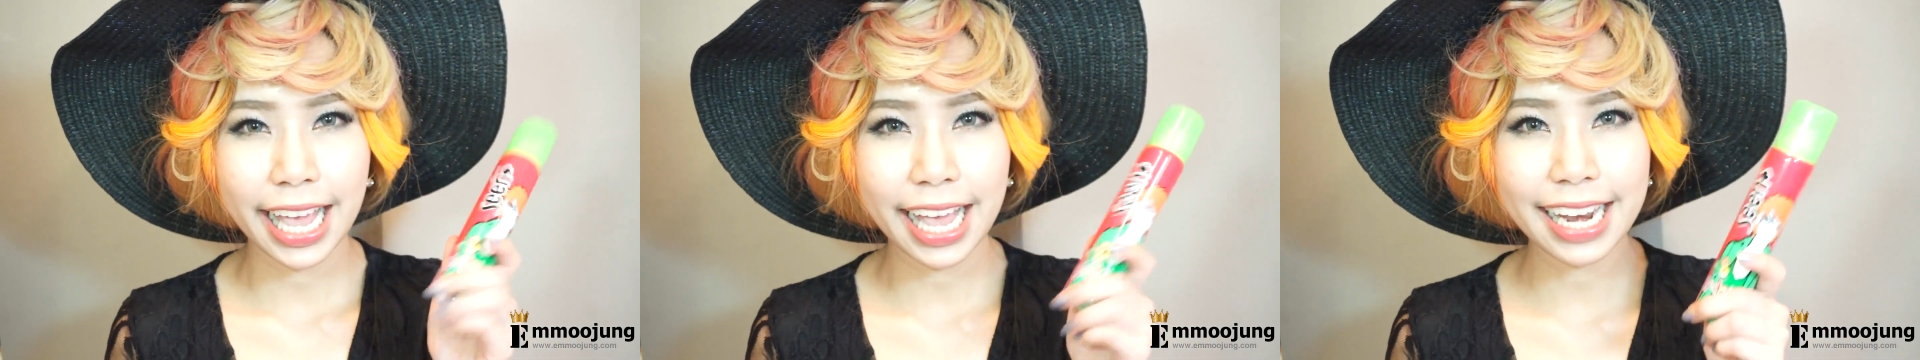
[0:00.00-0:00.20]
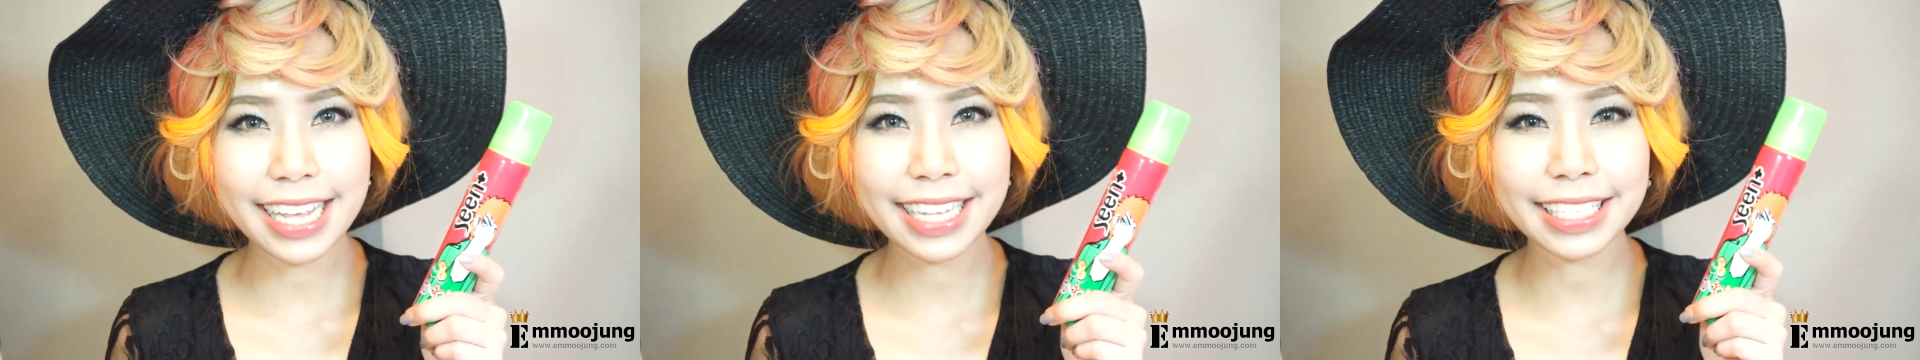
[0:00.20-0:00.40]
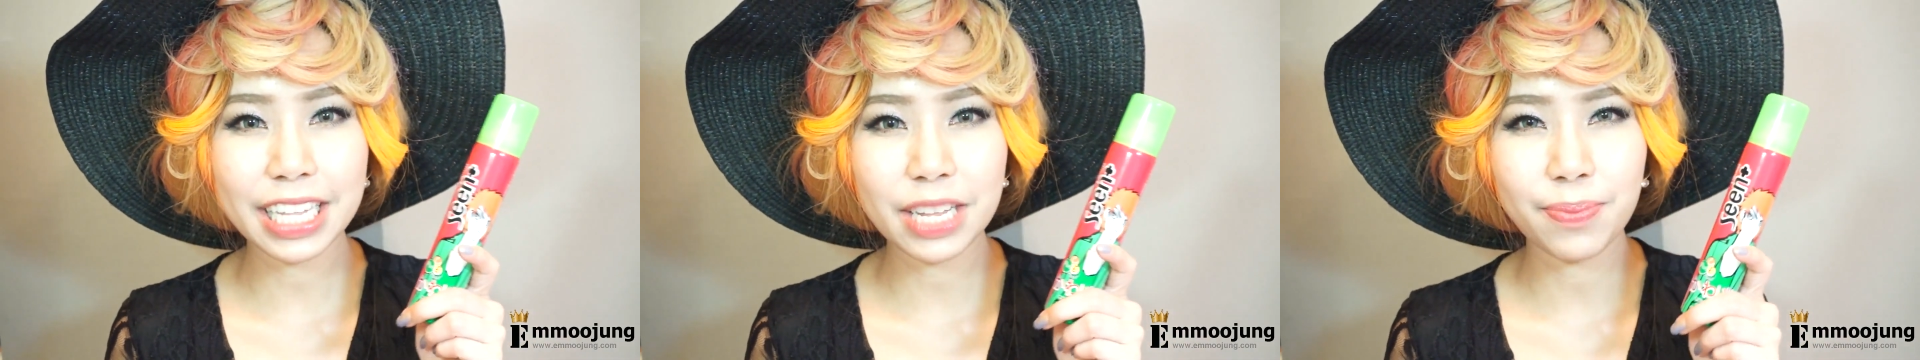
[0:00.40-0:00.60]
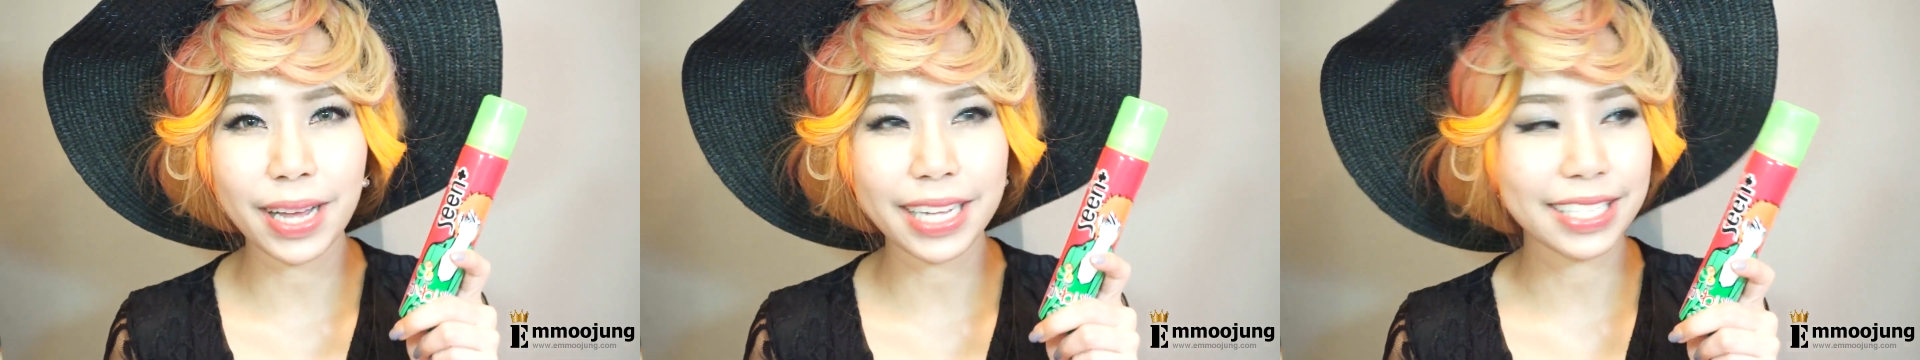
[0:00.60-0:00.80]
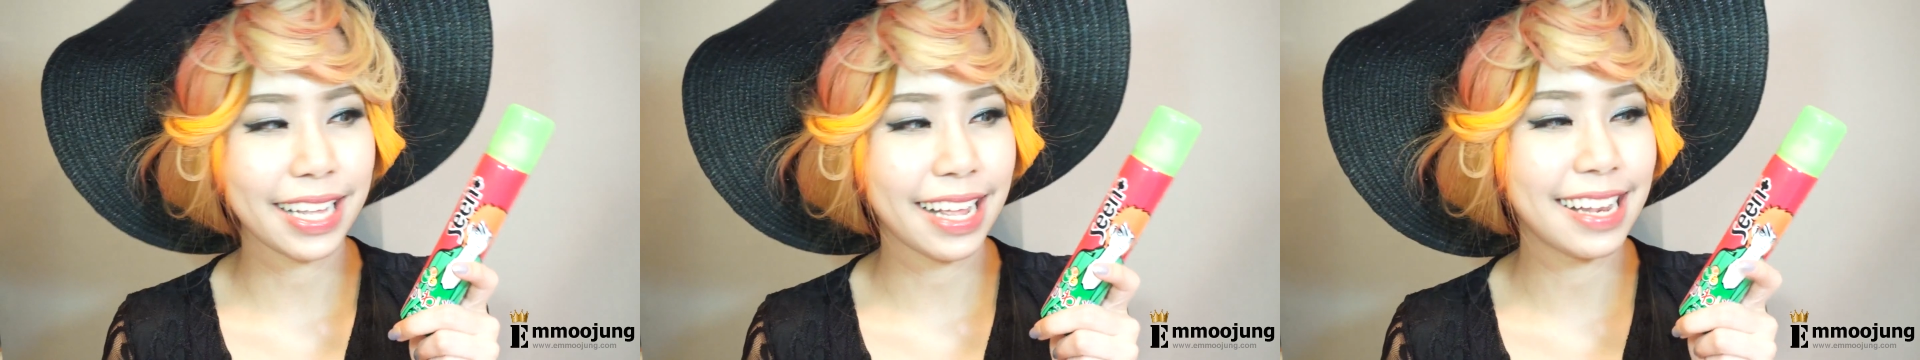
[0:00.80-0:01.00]
Caring Seen+
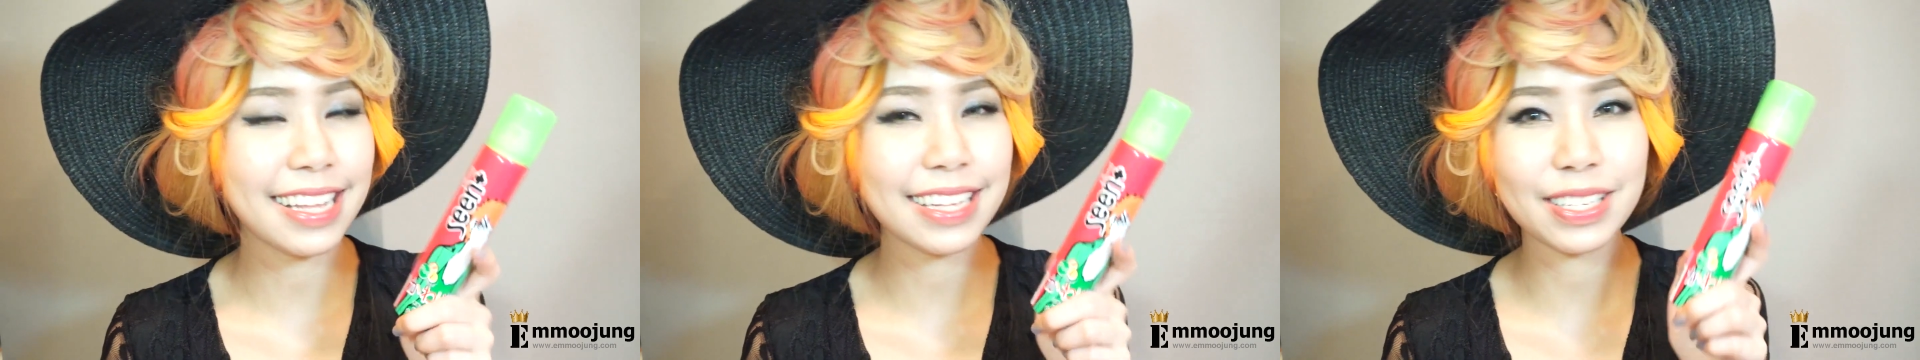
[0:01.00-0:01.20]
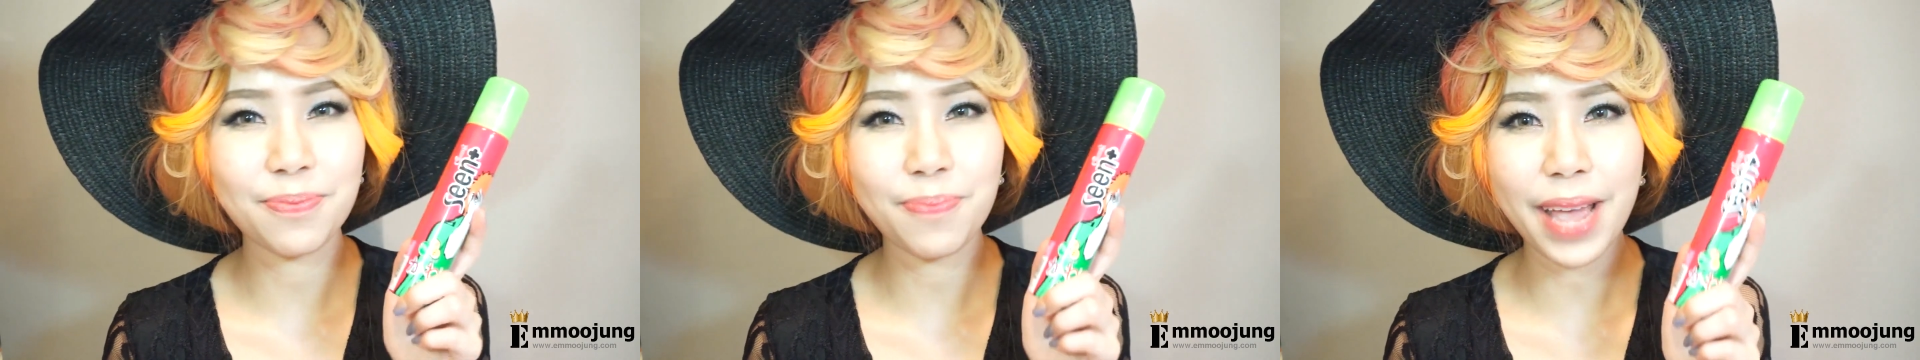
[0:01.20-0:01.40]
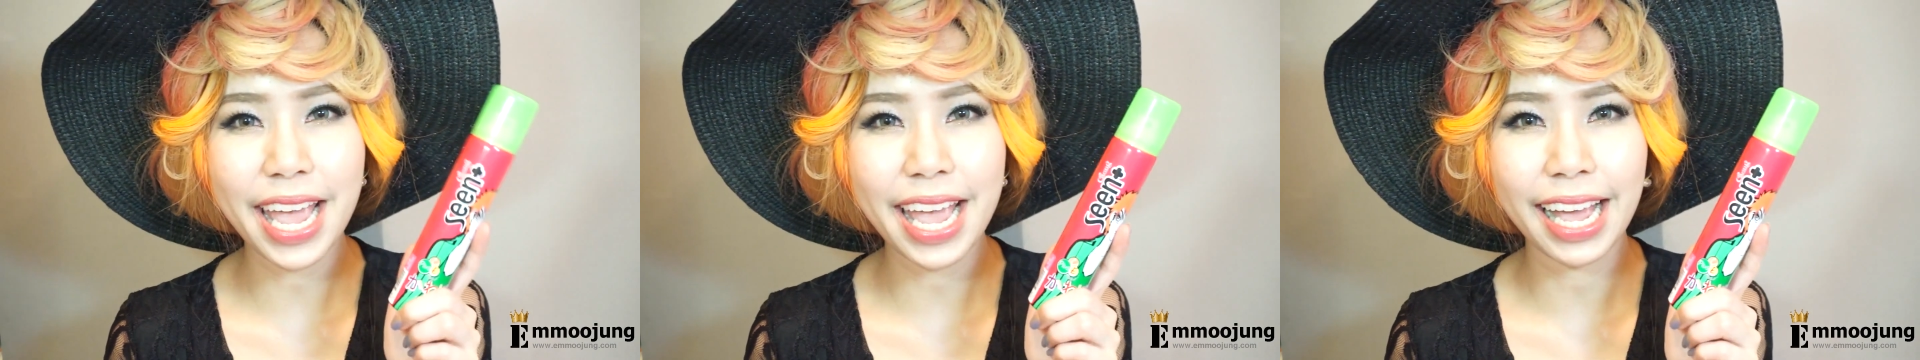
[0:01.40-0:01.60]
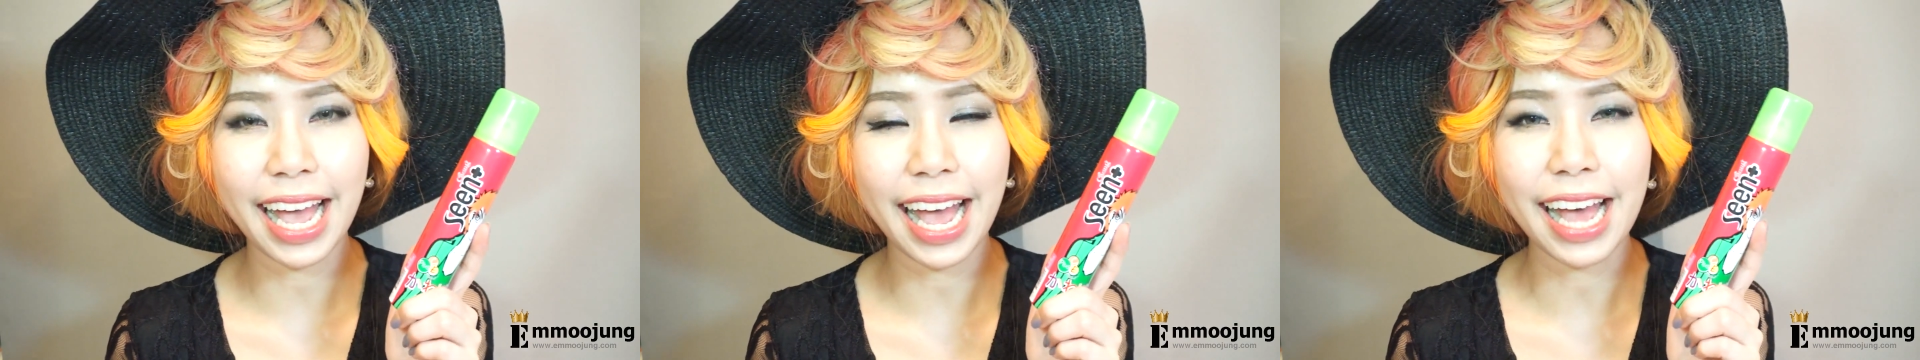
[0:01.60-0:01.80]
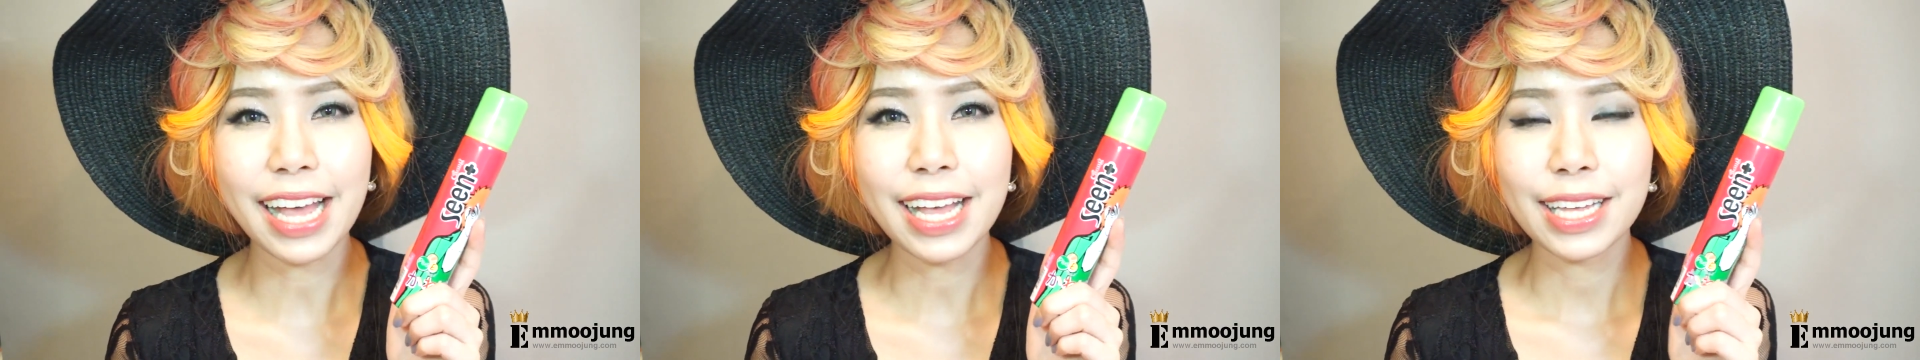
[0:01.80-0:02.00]
Color Spray
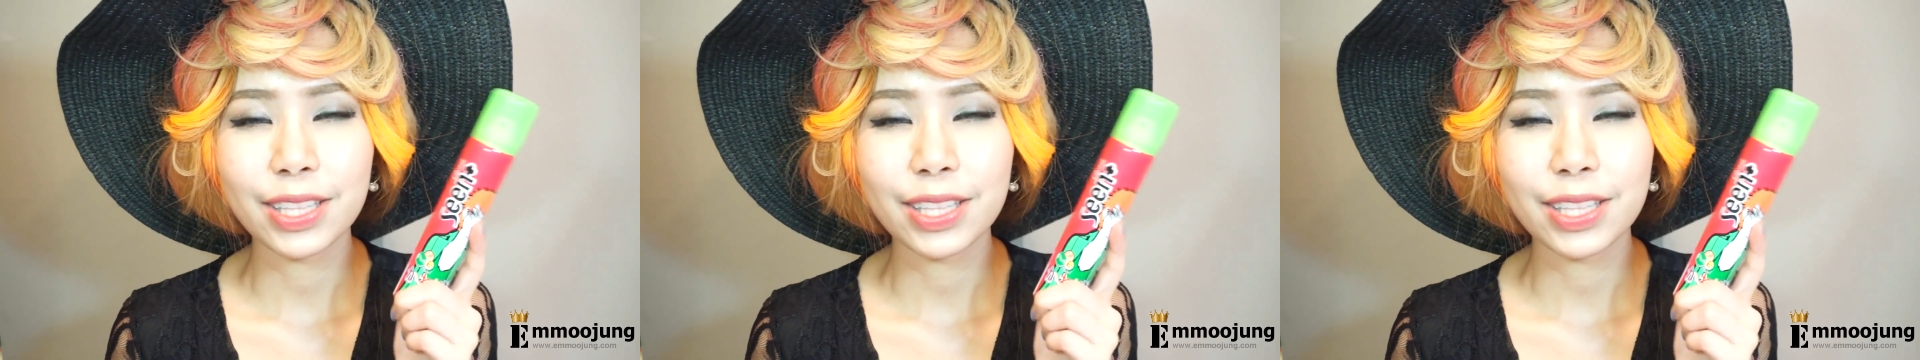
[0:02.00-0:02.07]
ค่ะ